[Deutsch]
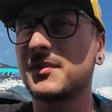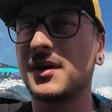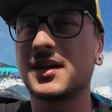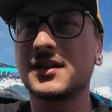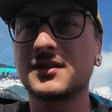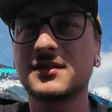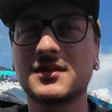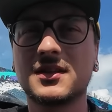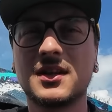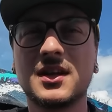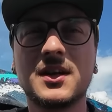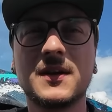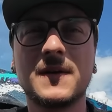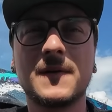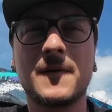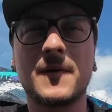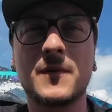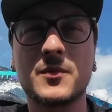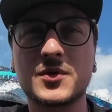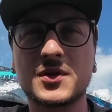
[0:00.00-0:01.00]
machen.
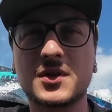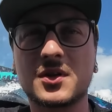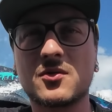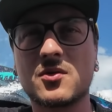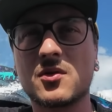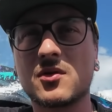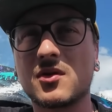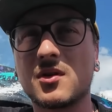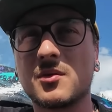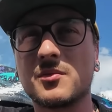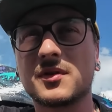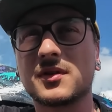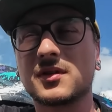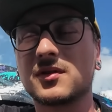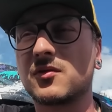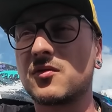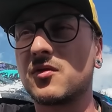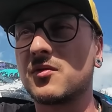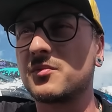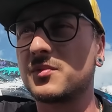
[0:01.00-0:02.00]
Da muss ich gucken, ob
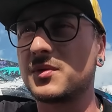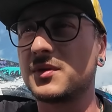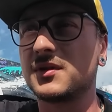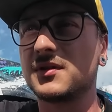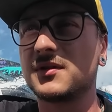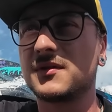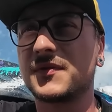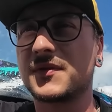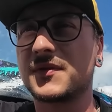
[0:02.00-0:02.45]
irgendein Kumpel